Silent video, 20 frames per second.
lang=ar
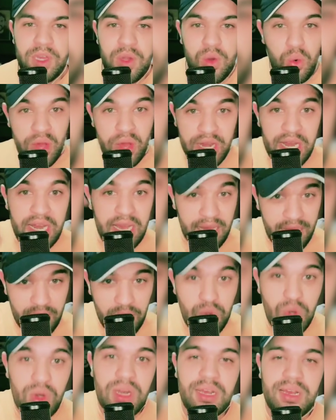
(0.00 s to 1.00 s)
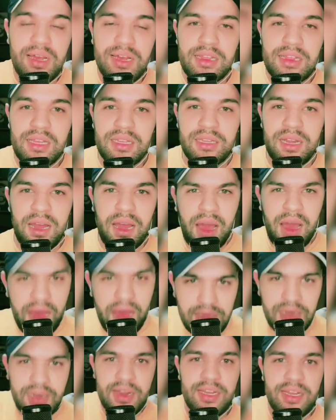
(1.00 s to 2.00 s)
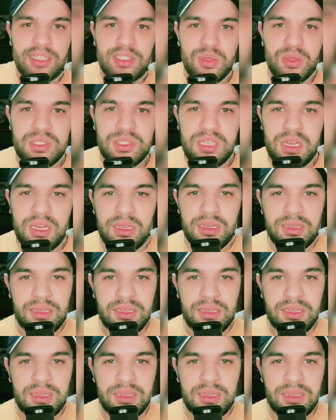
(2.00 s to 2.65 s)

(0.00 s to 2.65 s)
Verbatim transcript: وانا اللي غنقول لك هاد الهضره قادر انك توصل